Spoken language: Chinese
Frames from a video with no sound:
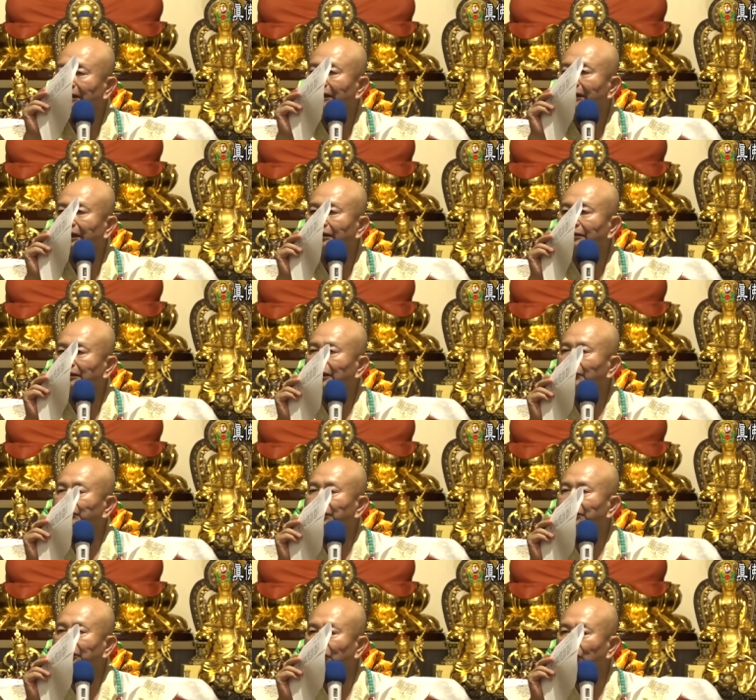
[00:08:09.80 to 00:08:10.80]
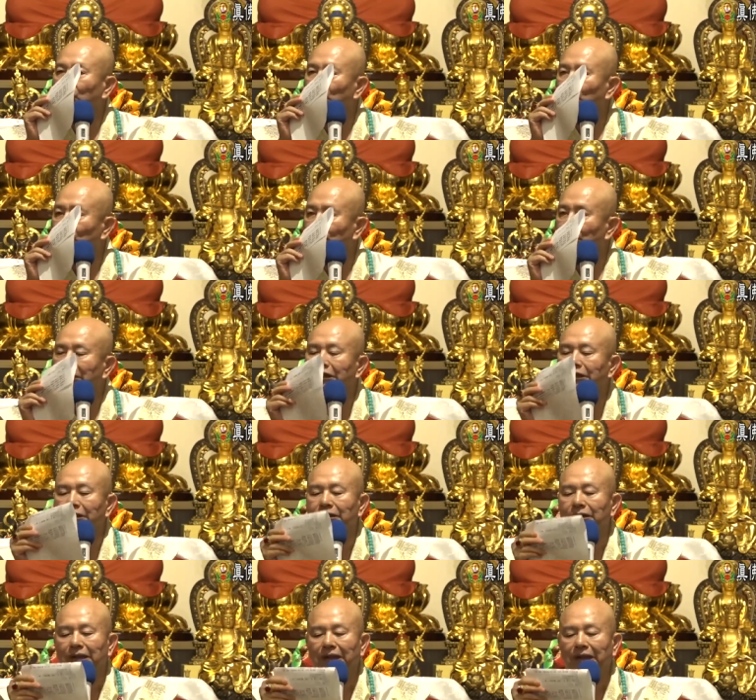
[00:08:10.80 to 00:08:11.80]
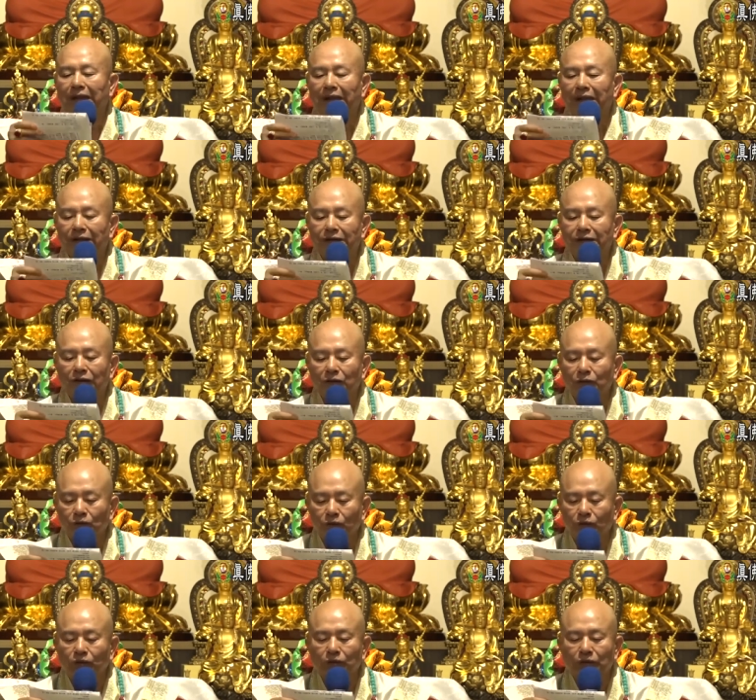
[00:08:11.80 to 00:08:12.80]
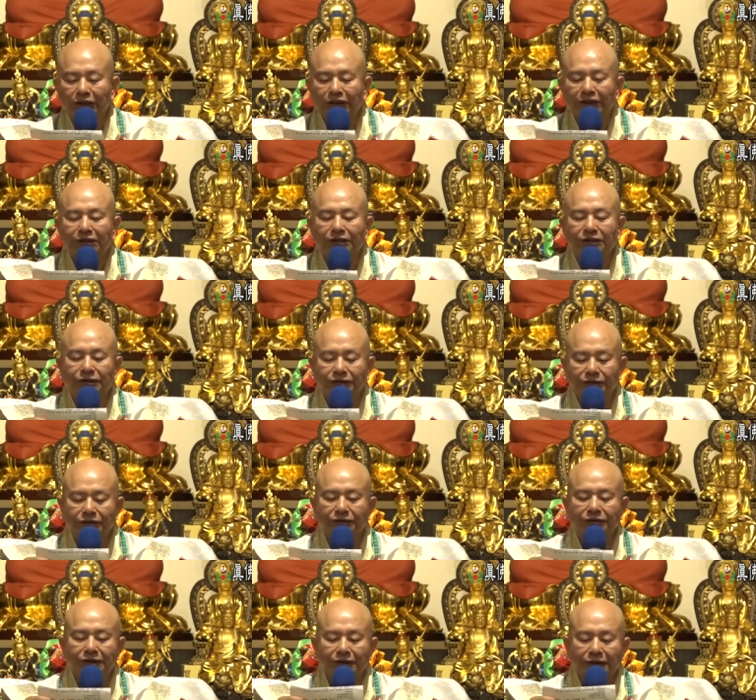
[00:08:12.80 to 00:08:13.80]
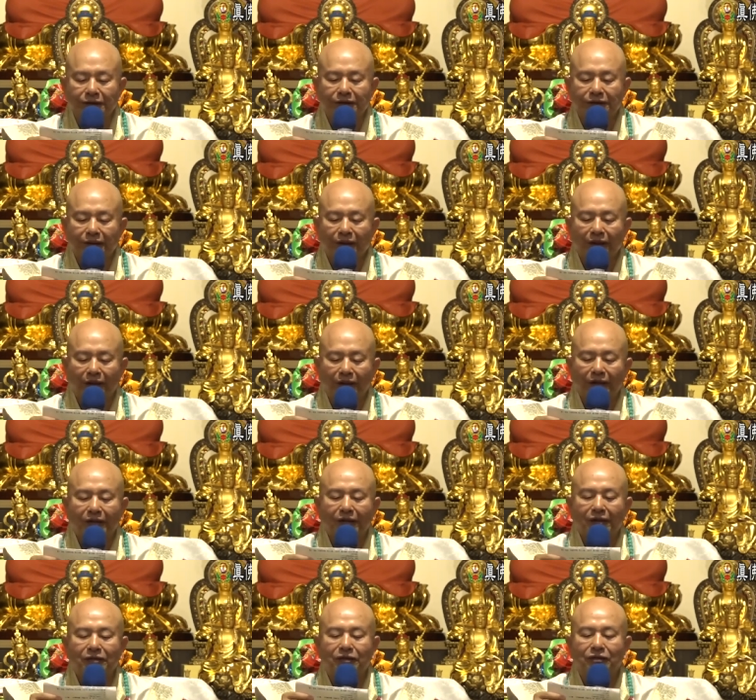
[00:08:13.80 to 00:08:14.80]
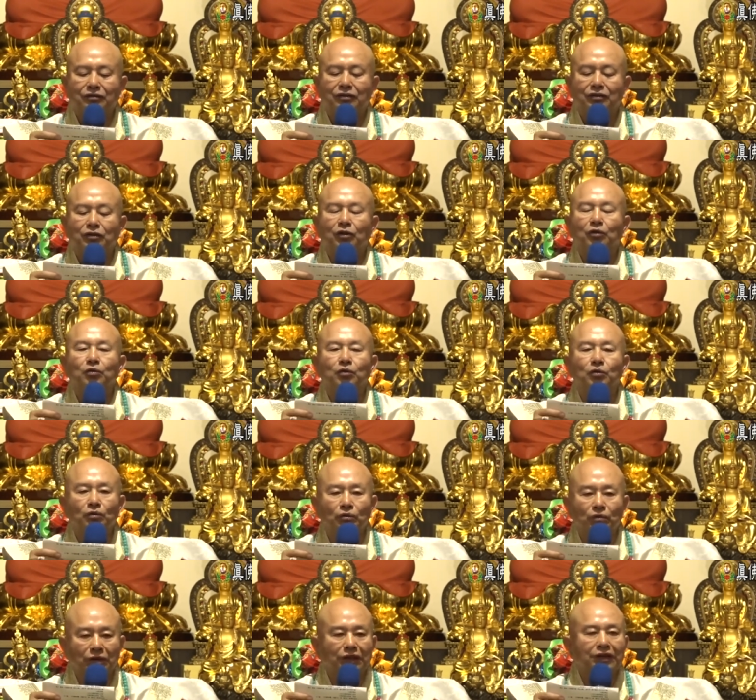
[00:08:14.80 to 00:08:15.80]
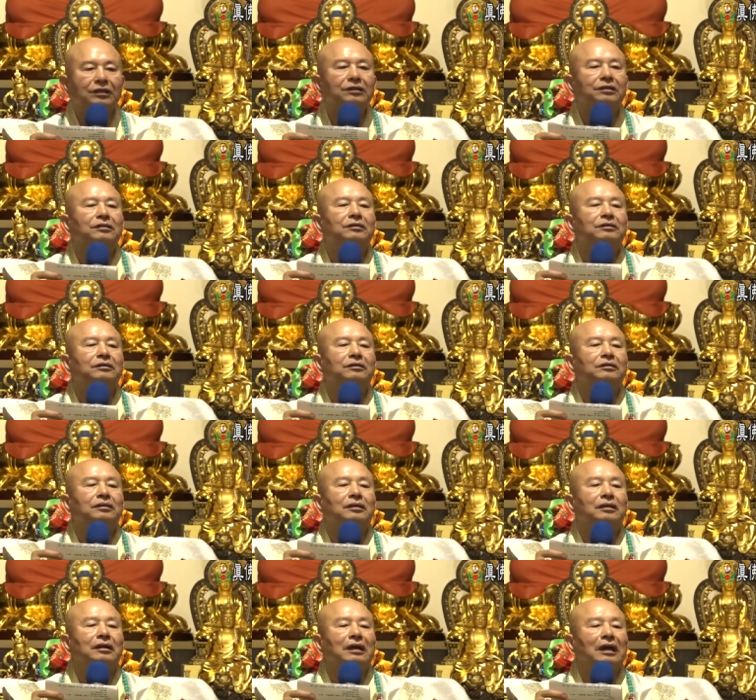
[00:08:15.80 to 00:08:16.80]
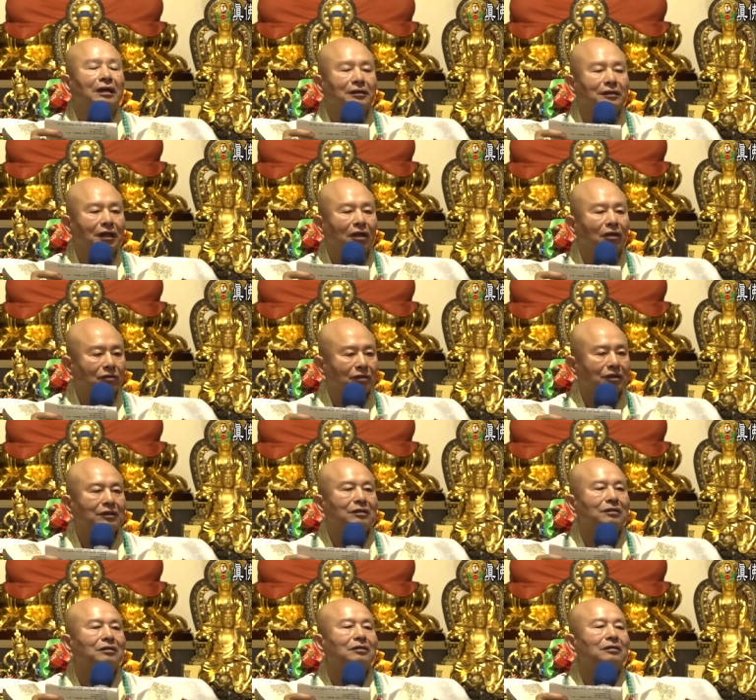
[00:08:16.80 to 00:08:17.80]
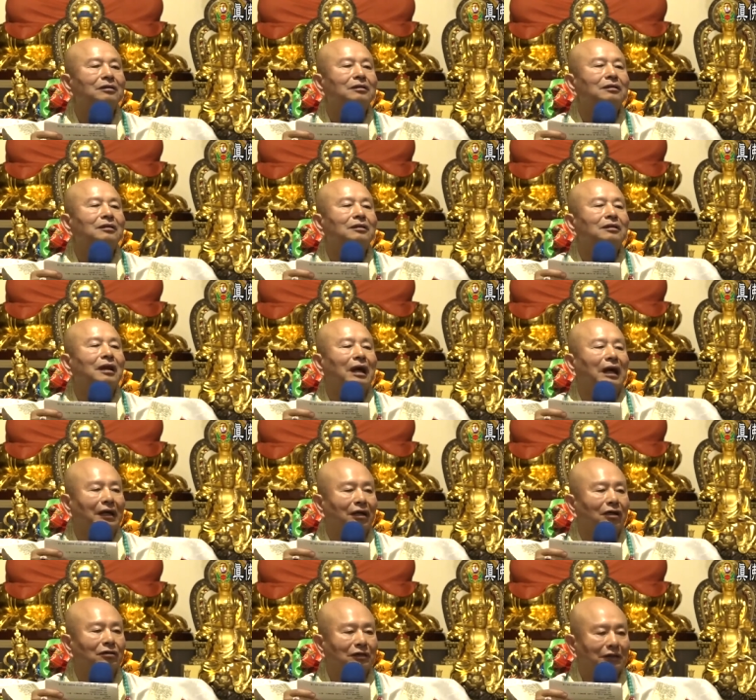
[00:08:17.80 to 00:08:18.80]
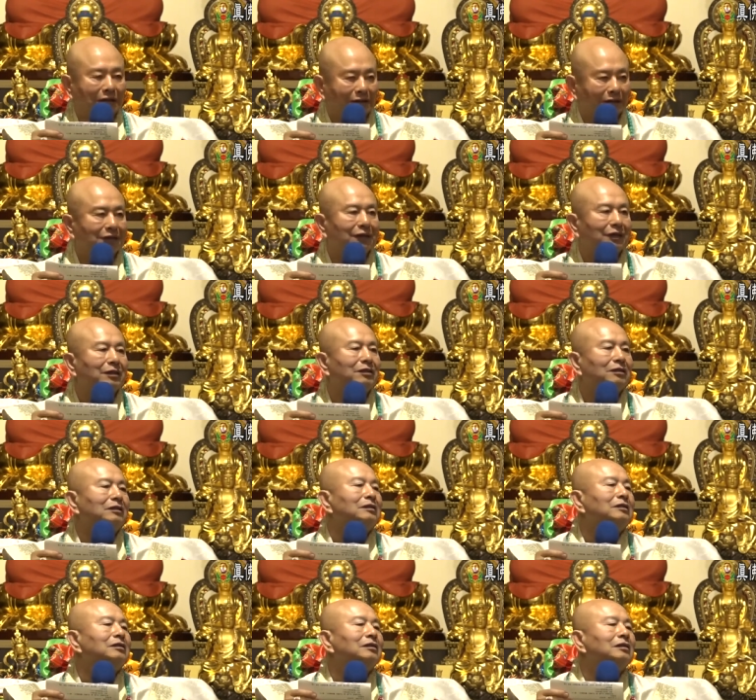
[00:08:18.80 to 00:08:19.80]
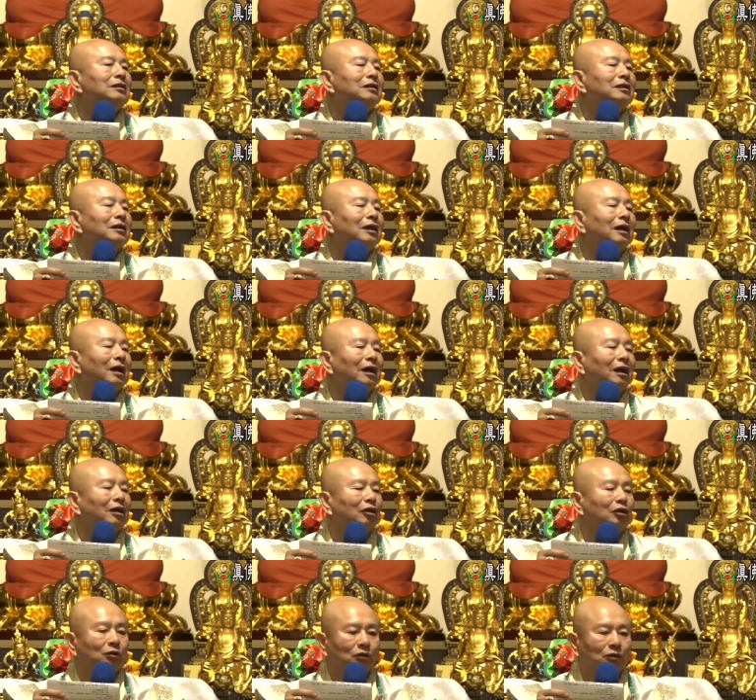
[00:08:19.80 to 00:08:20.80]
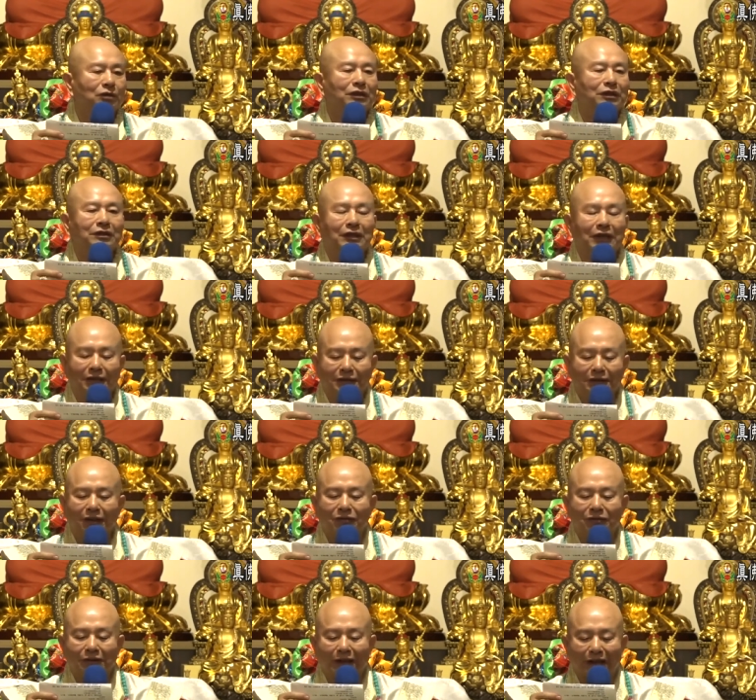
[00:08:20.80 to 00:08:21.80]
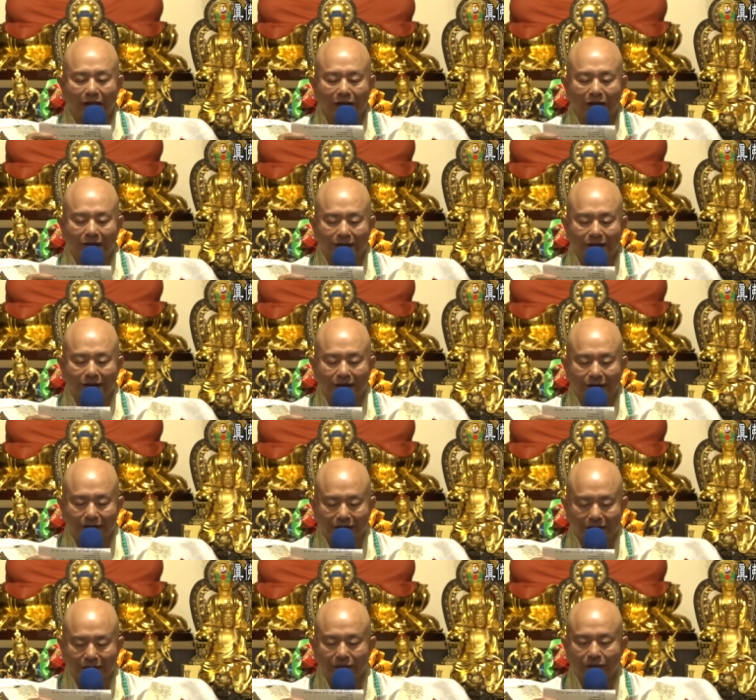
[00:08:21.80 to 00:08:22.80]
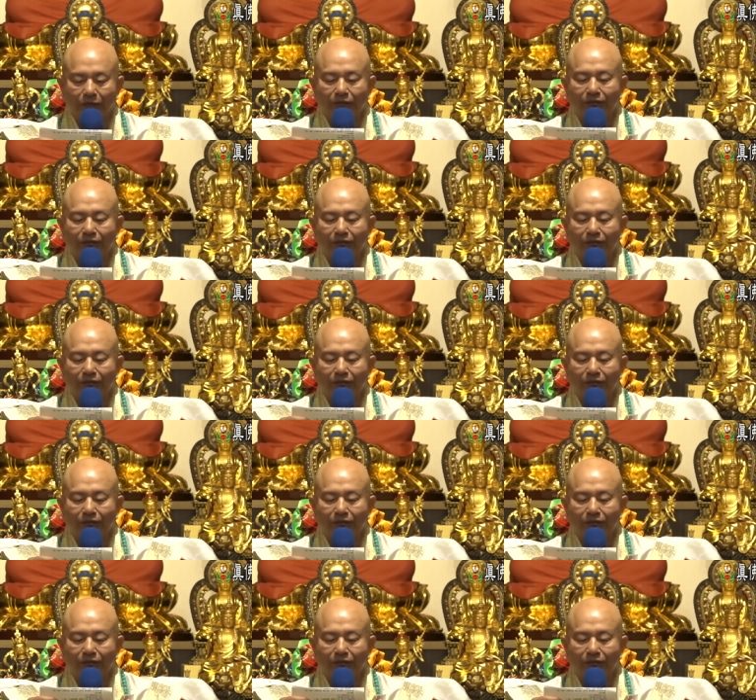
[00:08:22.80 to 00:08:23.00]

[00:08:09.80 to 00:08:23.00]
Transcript: 月亮上面也有五地。这个五帝私隐呢，就是说五帝看到你还要迎接你啊！五帝看到你还要迎接你，